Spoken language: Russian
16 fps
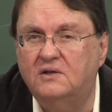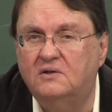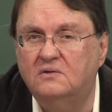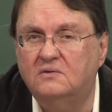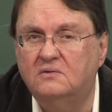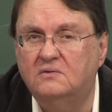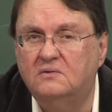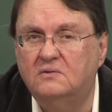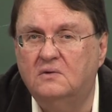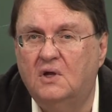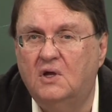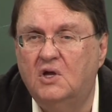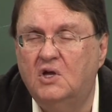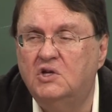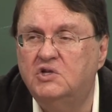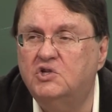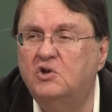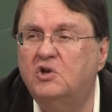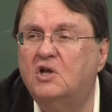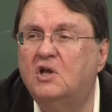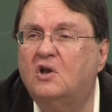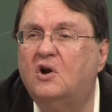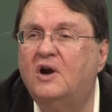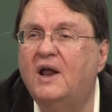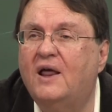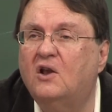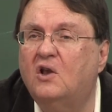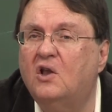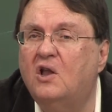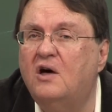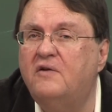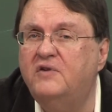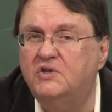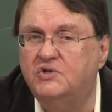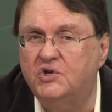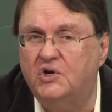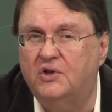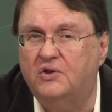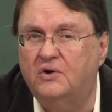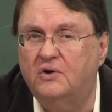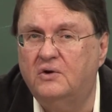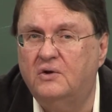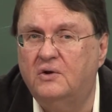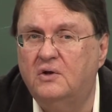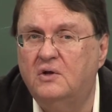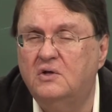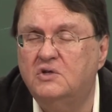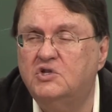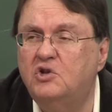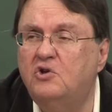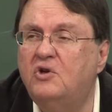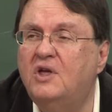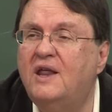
который был готов сам умереть за вас,